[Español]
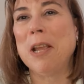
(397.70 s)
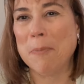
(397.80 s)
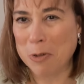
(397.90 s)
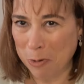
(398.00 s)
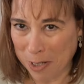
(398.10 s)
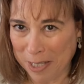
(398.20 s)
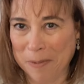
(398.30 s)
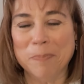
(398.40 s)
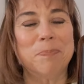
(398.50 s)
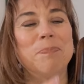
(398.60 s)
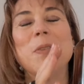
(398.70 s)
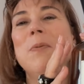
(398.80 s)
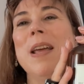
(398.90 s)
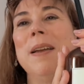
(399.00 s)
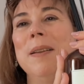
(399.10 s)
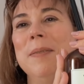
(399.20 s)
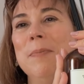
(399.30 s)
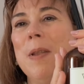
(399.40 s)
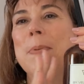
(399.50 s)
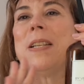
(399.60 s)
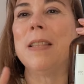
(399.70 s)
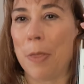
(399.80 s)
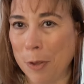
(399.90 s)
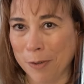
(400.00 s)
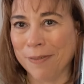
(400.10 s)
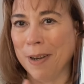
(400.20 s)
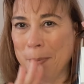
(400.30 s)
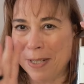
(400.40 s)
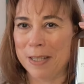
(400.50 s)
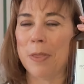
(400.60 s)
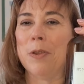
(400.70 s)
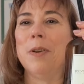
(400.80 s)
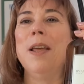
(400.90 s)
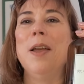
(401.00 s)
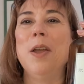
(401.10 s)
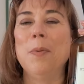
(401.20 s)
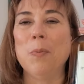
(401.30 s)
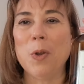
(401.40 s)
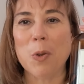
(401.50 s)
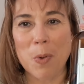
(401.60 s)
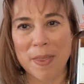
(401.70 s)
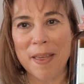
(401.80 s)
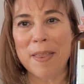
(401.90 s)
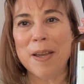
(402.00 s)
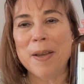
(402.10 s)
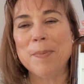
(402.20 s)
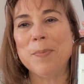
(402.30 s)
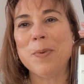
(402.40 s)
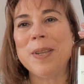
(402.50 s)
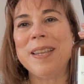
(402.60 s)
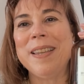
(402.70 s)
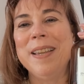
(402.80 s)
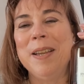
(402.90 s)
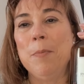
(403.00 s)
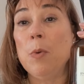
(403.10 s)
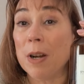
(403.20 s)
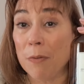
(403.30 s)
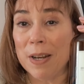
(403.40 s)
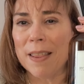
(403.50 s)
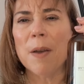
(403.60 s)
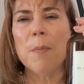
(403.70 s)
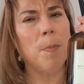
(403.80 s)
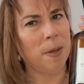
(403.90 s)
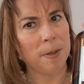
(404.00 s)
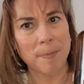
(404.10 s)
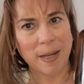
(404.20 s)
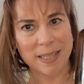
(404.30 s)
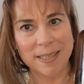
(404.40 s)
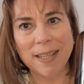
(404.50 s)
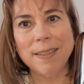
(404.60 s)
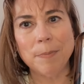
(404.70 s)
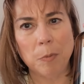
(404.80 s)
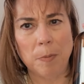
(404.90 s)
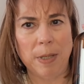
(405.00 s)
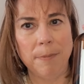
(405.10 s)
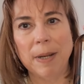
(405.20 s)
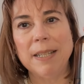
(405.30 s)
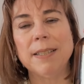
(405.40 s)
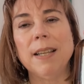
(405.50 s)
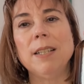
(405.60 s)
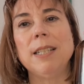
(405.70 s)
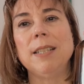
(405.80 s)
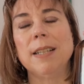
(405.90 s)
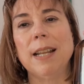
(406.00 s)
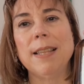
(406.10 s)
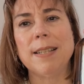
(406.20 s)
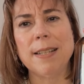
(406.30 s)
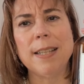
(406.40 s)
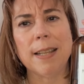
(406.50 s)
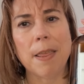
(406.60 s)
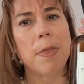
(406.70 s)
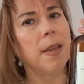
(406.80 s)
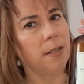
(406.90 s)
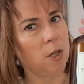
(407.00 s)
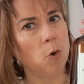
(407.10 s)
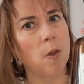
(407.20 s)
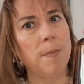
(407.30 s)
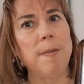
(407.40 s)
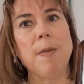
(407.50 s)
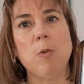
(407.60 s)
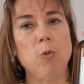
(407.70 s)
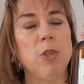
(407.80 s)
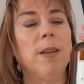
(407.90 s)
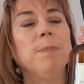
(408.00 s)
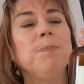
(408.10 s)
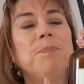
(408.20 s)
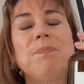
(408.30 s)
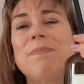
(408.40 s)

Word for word: digámoslo así. Una, presentación, una presentación muy cuidada, muy, muy refinada, muy minimalista, muy minimalista, sin grandes excedencias, que es lo que a mí me gusta.